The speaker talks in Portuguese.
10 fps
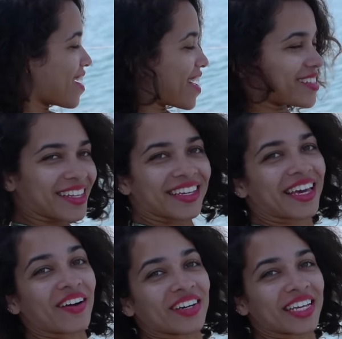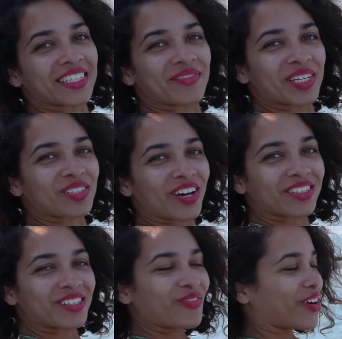Essa daqui é uma das minhas
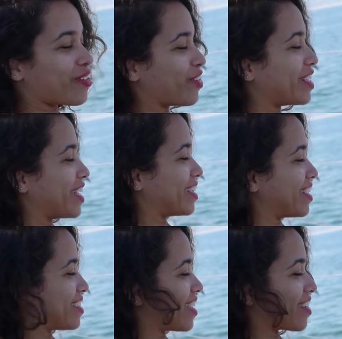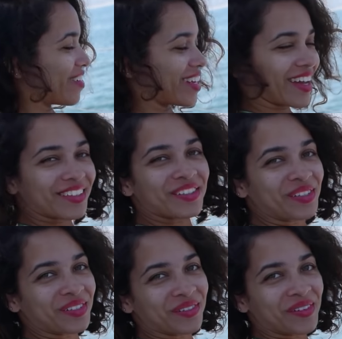fotos favoritas na Coreia do
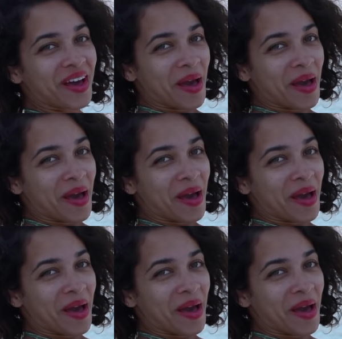Sul,